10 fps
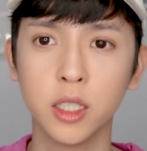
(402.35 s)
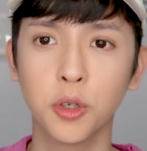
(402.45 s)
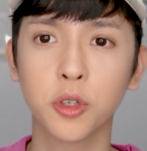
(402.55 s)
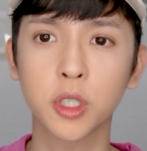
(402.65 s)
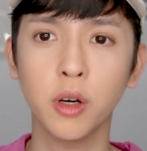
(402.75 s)

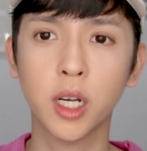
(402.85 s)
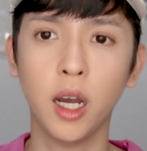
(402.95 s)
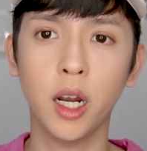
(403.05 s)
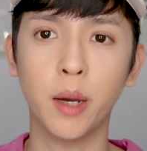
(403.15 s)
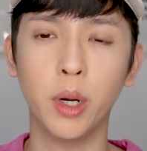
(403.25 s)
有的时候会看
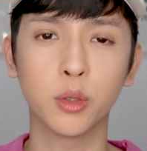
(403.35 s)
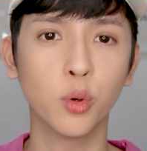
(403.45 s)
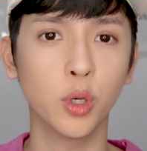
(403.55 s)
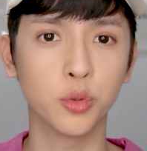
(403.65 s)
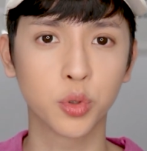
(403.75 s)
到两百
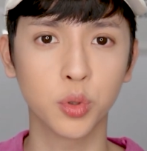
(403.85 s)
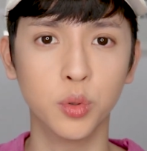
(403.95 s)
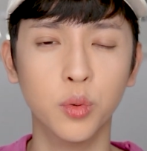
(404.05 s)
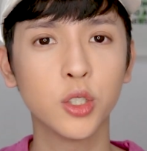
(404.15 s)
多元出，